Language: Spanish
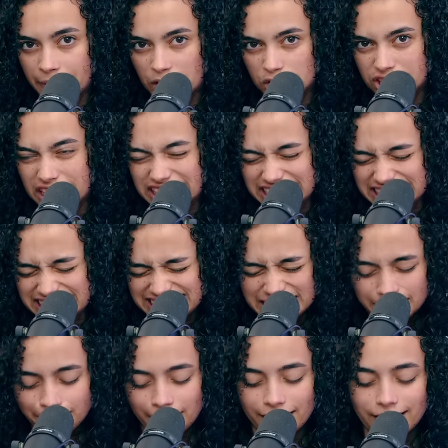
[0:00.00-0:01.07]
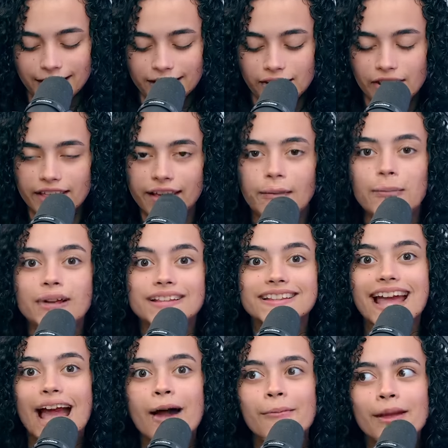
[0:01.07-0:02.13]
Pero terrible. y le dije, pues
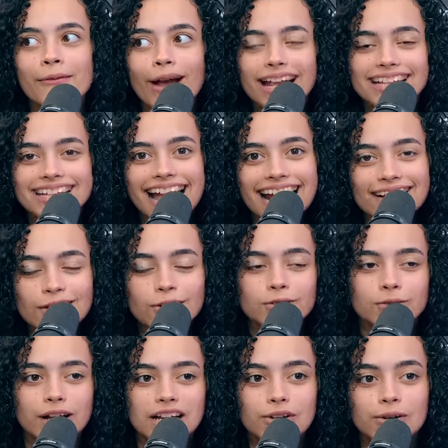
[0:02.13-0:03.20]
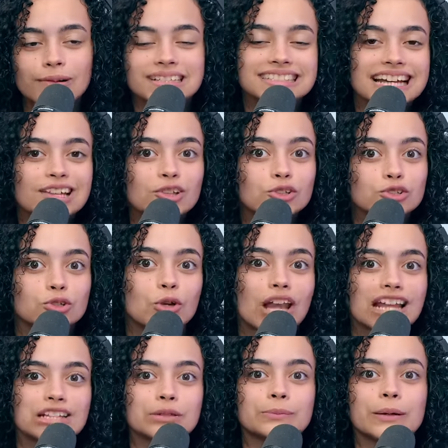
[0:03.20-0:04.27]
déjame bañarlo. Nunca lo he bañado
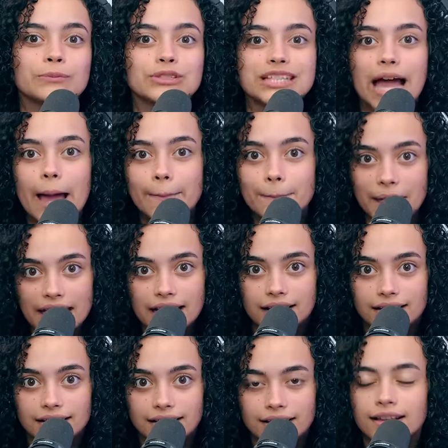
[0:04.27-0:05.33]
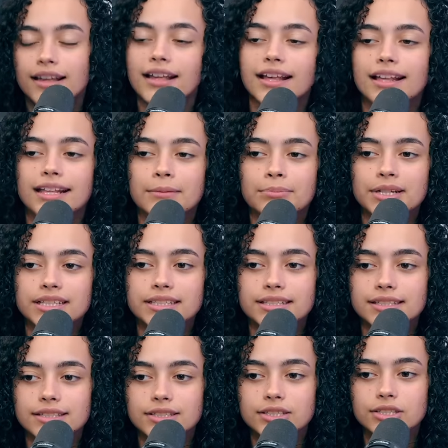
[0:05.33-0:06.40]
sola. vamos a ver y pues
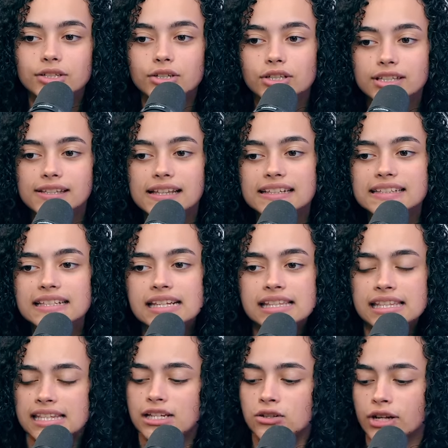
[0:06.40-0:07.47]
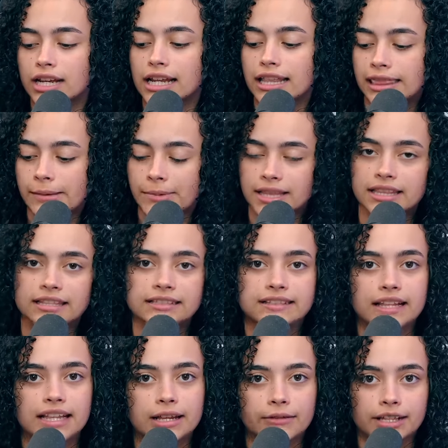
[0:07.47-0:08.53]
yo decidí coger la
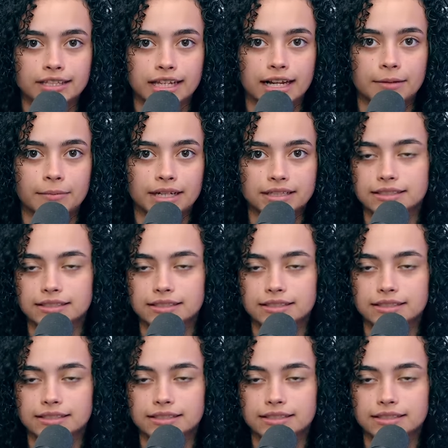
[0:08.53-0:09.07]
independencia de bañar a Max.